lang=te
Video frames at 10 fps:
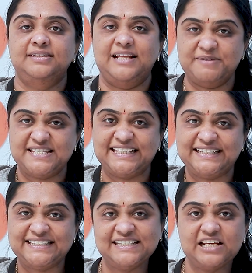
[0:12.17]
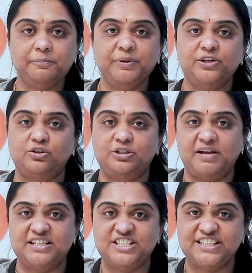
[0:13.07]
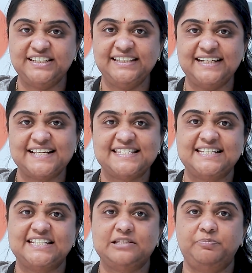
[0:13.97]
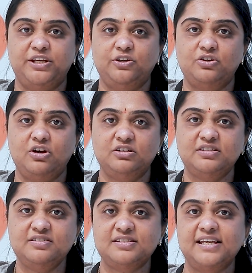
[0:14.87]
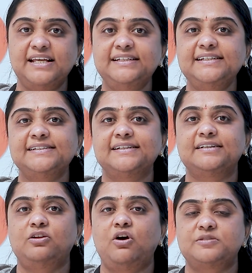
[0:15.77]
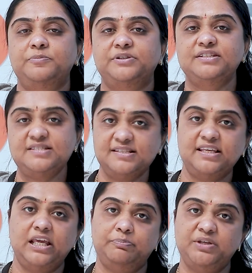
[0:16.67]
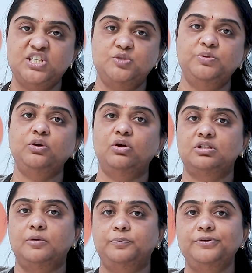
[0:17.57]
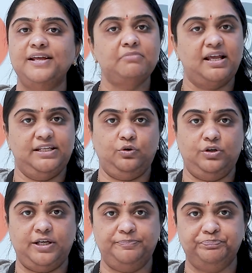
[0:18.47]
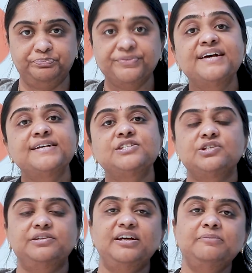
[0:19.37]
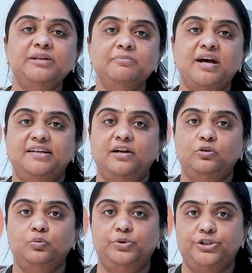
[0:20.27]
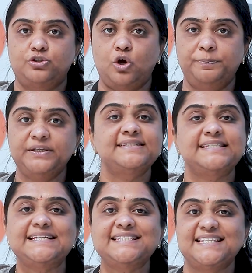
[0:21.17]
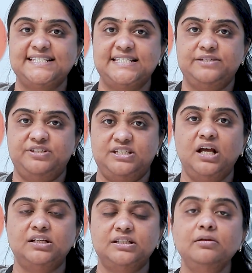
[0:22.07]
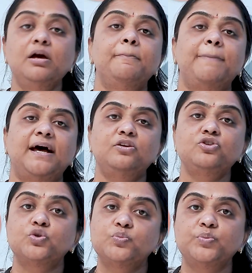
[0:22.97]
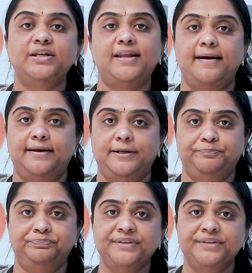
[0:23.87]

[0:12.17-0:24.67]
నమస్తే అండి నా పేరు డాక్టర్ మంజరి కన్సల్టెంట్ పెరియోడాంటిస్ట్ ఎలిడెన్ డెంటల్ హాస్పిటల్స్ కేపీహెచ్బి కొండాపూర్ అండ్ మాణికొండ సో ఇవాళ మనం మాట్లాడుకోబోయే టాపిక్ టీత్ సెన్సిటివిటీ అంటే పళ్ళు జుమ్మన్ లాగడం